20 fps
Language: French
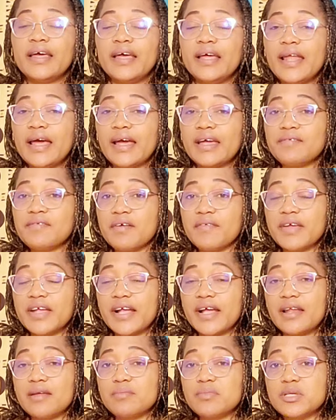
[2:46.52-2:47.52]
Elle arrive avec
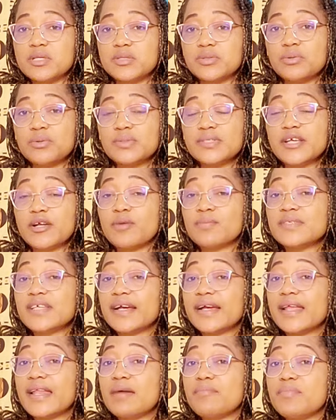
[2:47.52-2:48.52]
à la maison. C'est comme ça
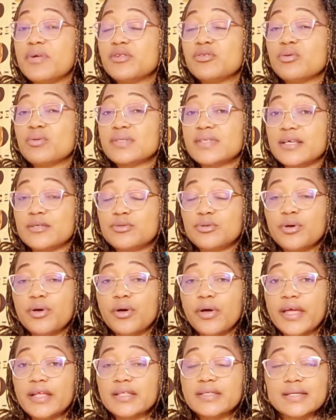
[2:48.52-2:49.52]
qu'elle appelle dans sa soeur.
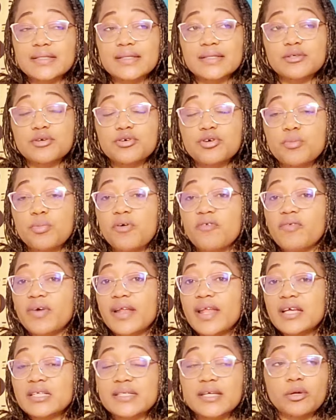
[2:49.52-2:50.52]
Elle dit à sa soeur que bon
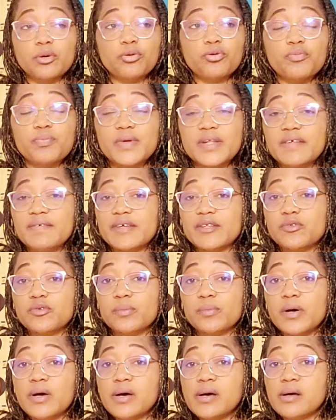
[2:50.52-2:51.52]
voilà, j'ai récupéré les
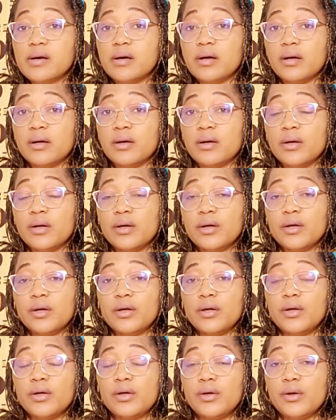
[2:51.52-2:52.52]
vêtements euh,
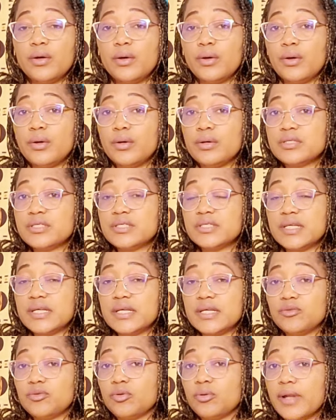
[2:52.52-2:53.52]
euh,
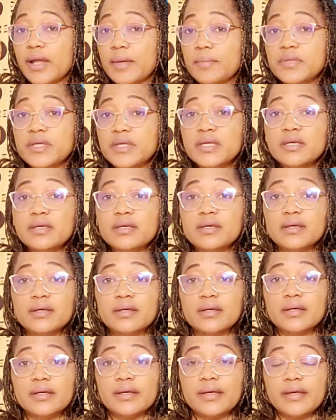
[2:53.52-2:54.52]
chez ton ami.
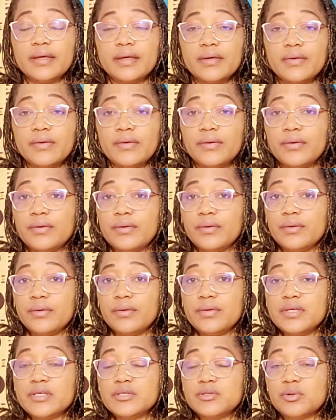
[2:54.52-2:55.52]
Euh,
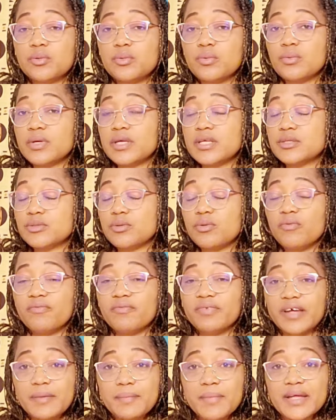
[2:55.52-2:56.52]
ils sont ils sont
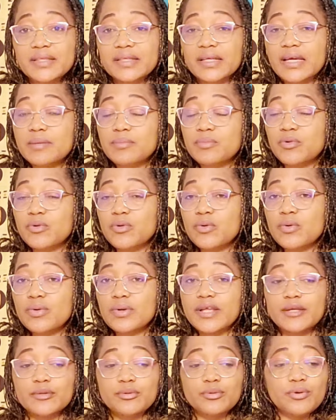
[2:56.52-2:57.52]
vraiment très beaux.
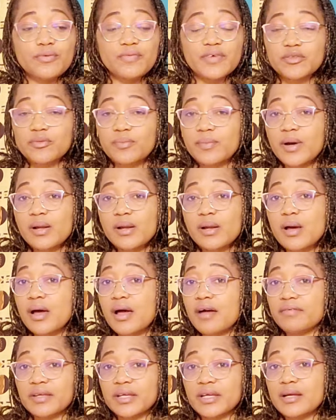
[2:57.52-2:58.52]
Les deux vêtements là
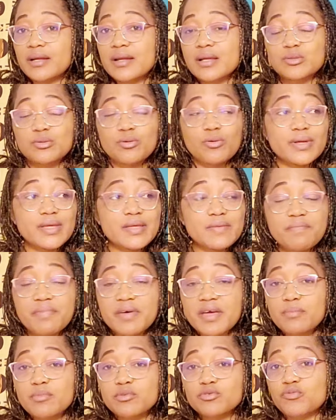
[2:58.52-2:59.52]
africains sont
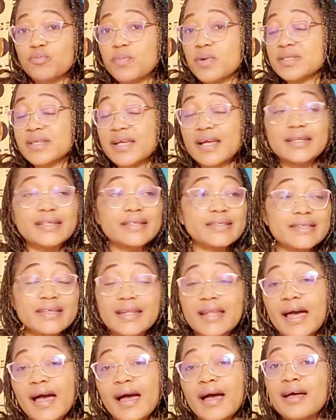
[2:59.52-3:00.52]
hyper beaux. Je pense qu'à l'été
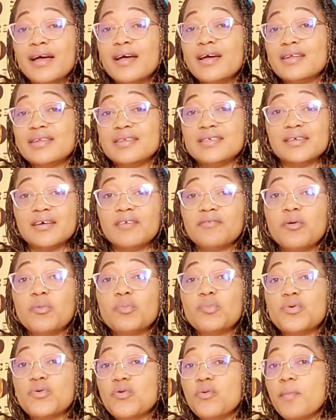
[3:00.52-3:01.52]
là, les gens vont
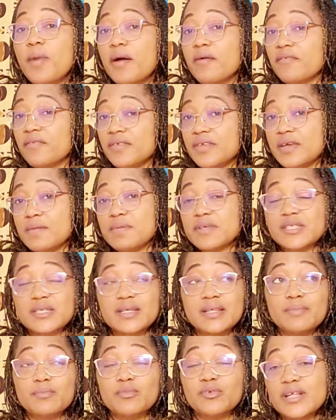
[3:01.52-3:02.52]
beaucoup m'envier parce que
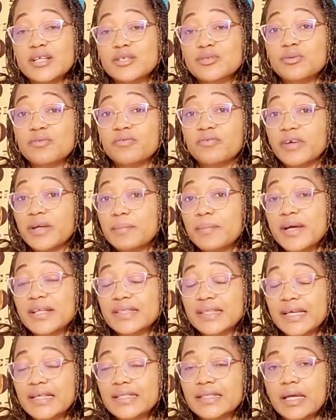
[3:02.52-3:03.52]
les modèles sont vraiment
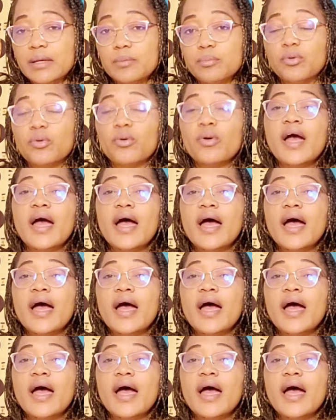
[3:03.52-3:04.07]
très très beaux.